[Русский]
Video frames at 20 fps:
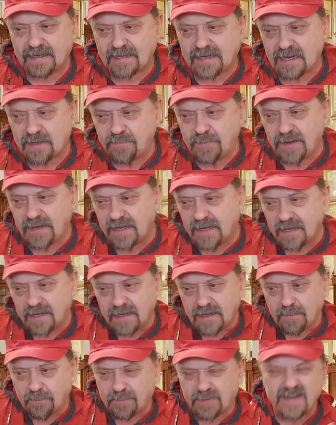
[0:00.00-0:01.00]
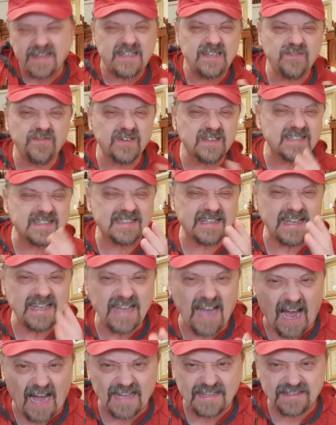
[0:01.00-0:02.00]
как бы
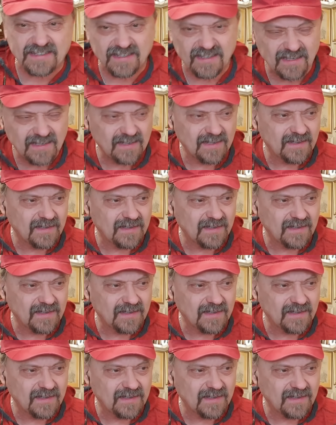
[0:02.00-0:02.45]
противостоять,